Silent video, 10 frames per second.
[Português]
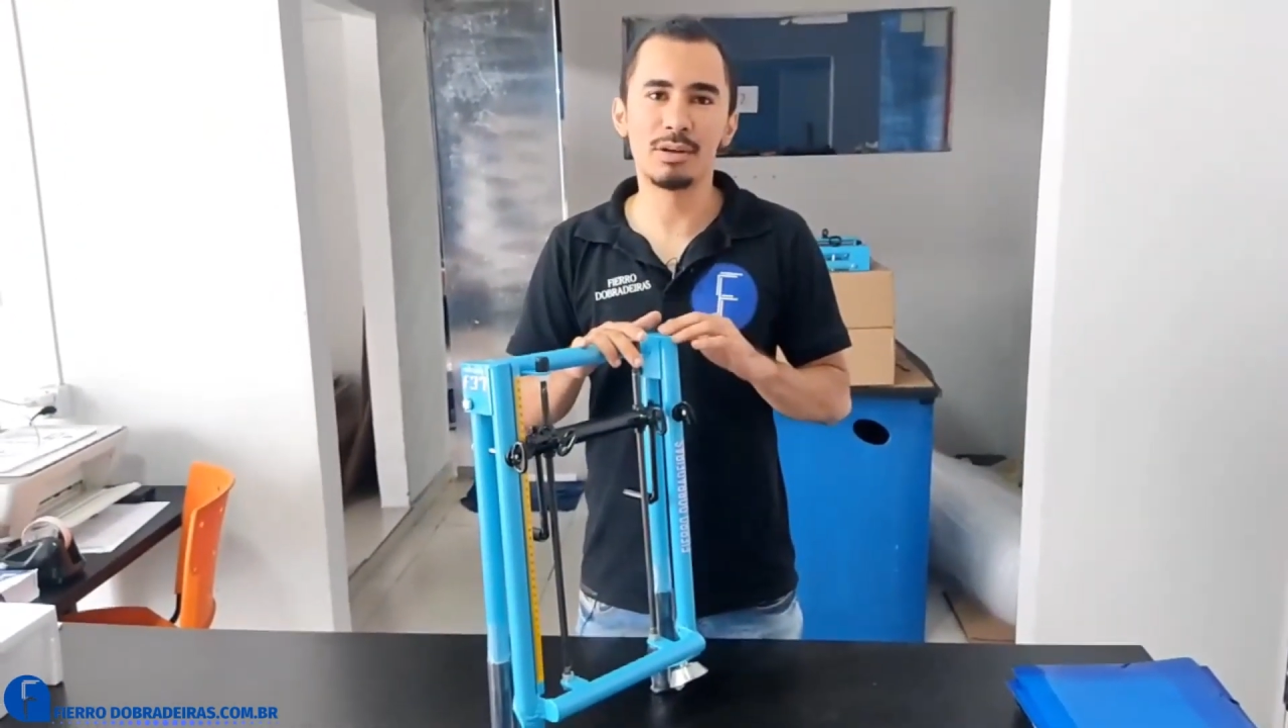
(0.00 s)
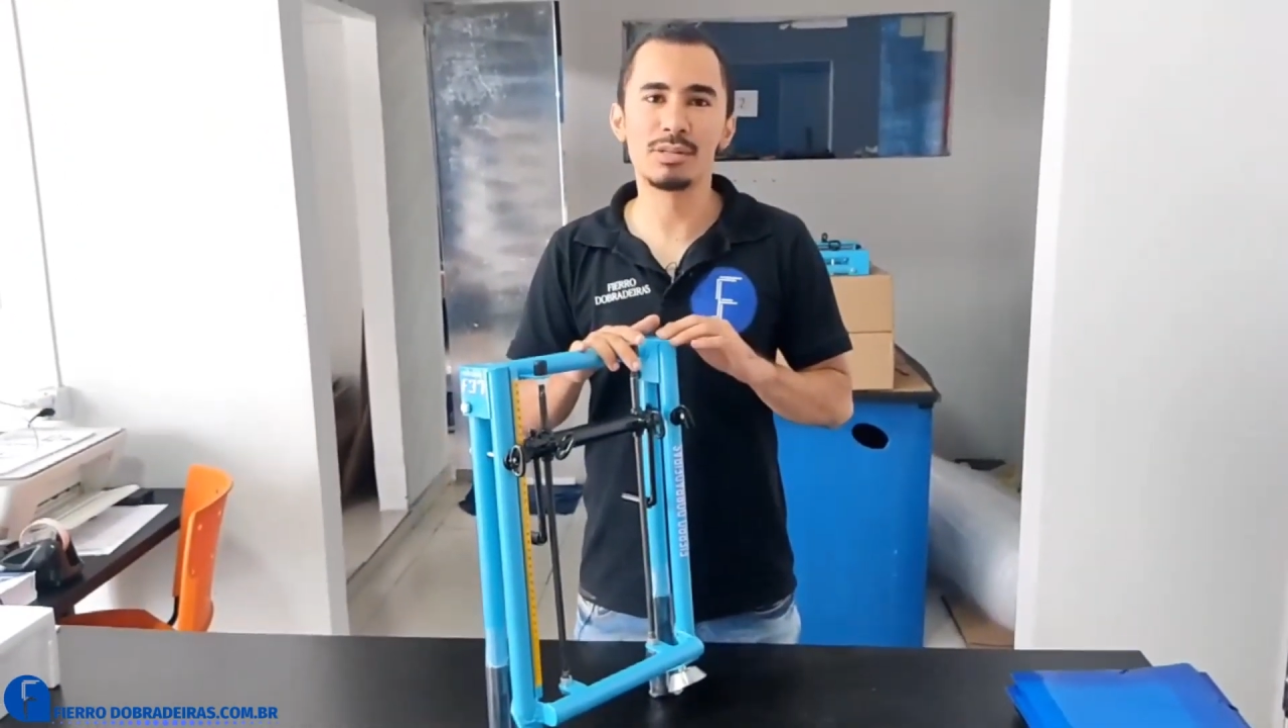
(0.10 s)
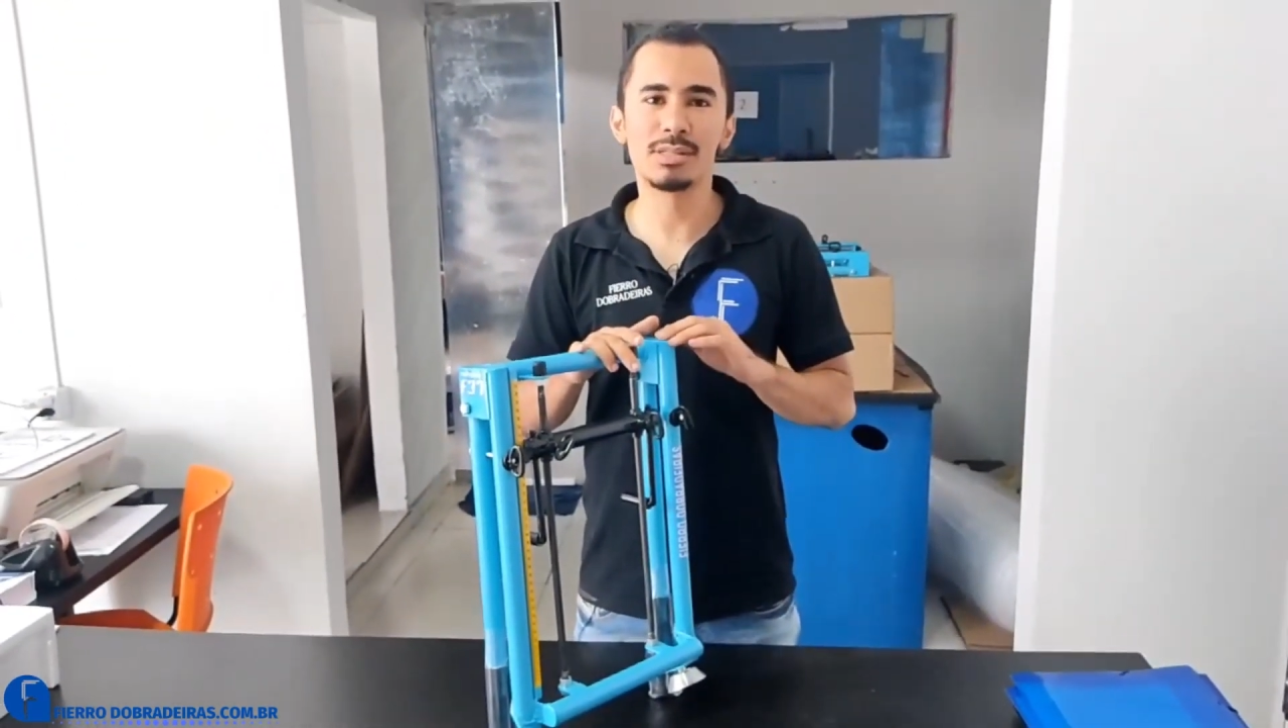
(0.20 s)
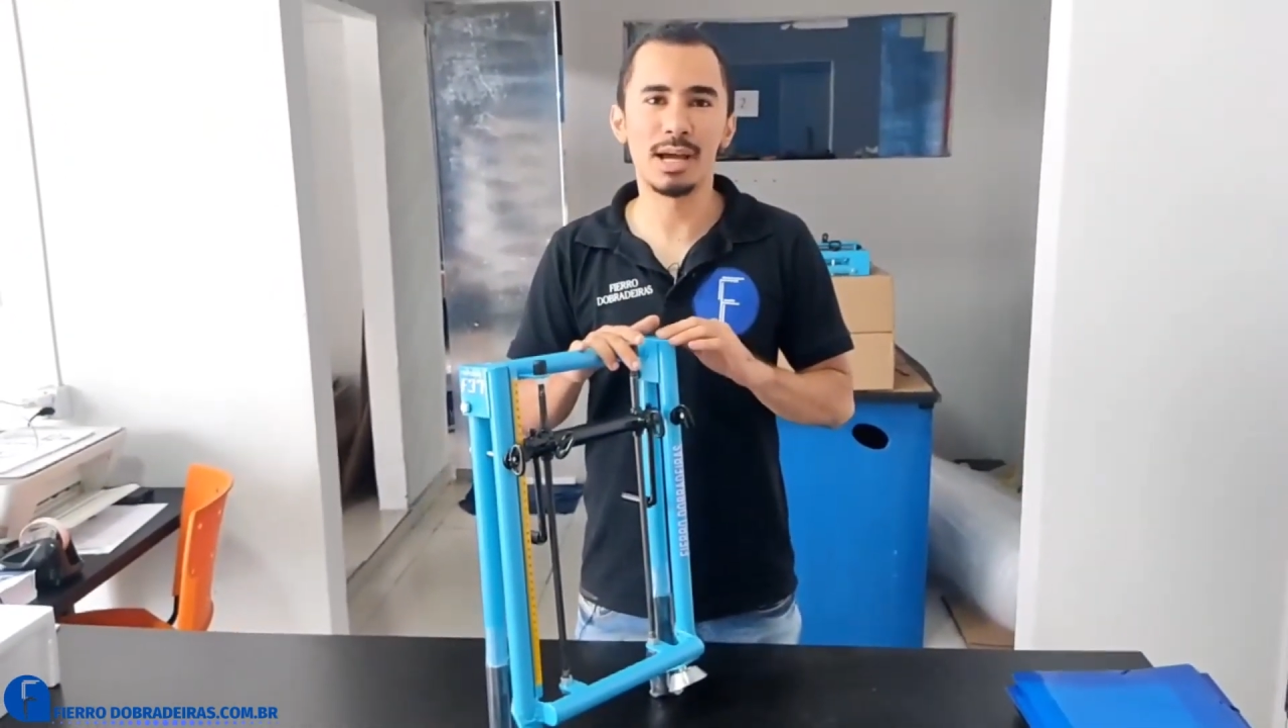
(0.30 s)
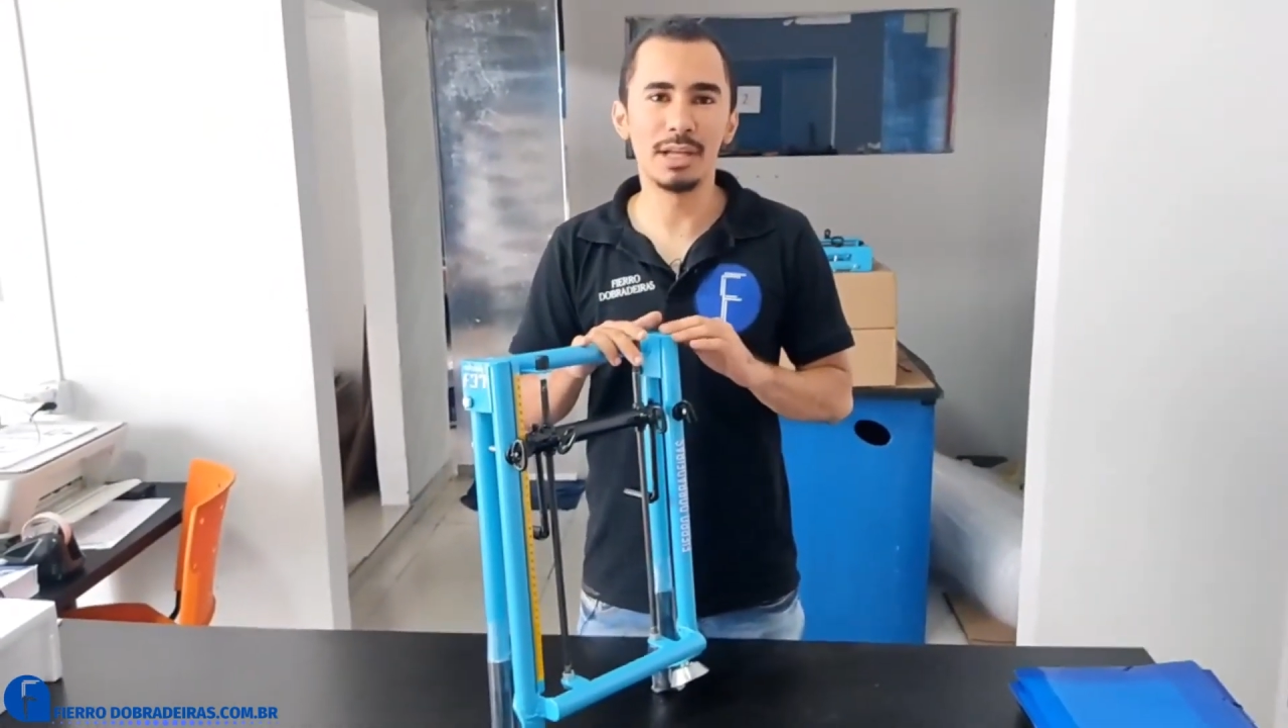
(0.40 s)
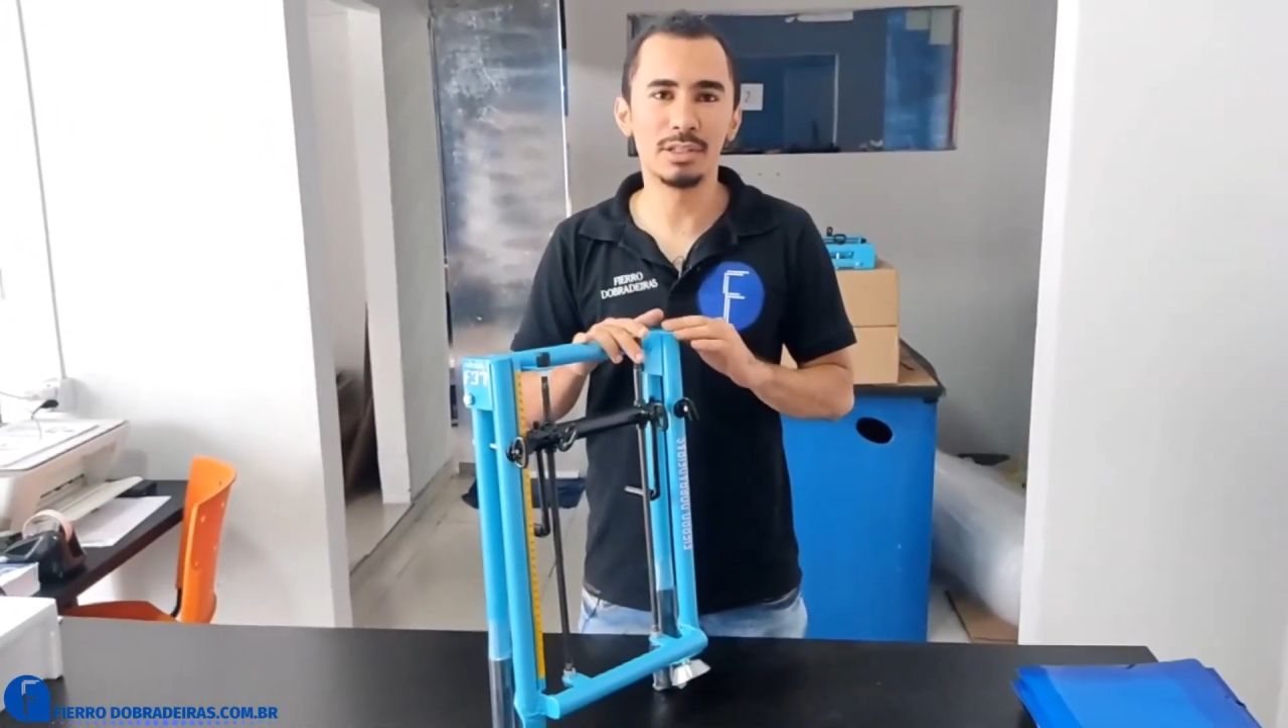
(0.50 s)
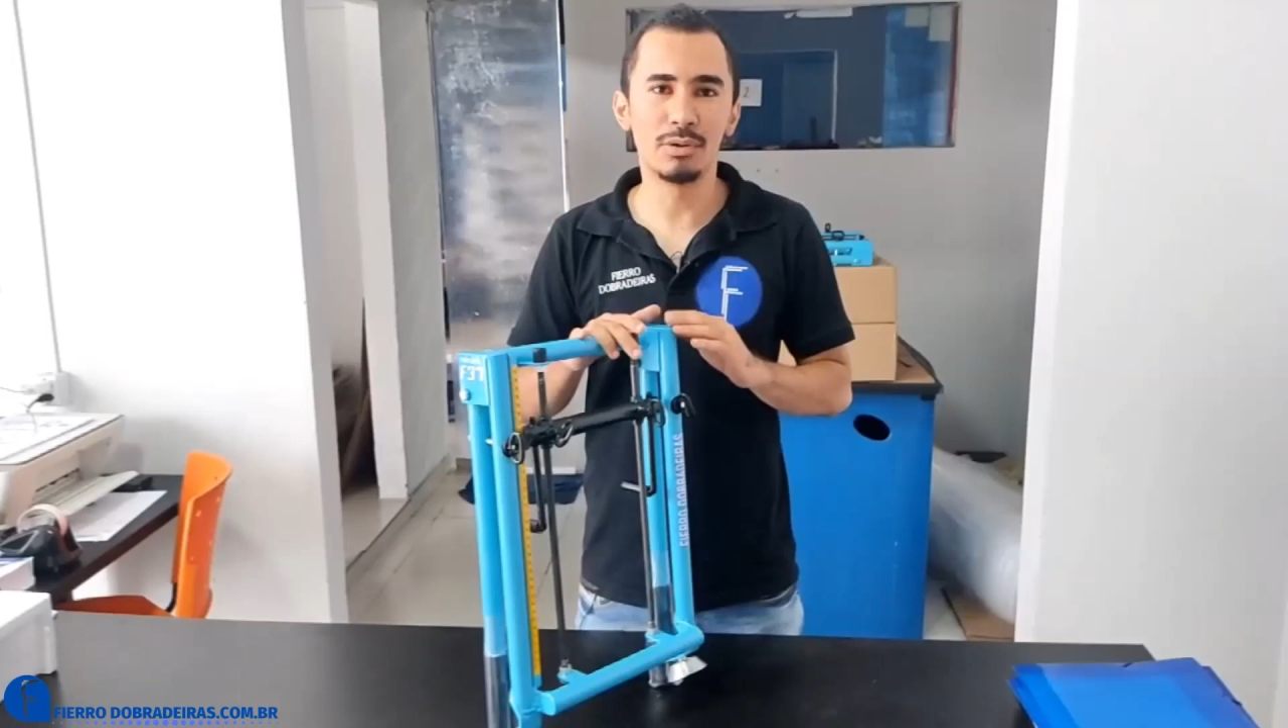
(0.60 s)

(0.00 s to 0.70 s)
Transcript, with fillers: nosso site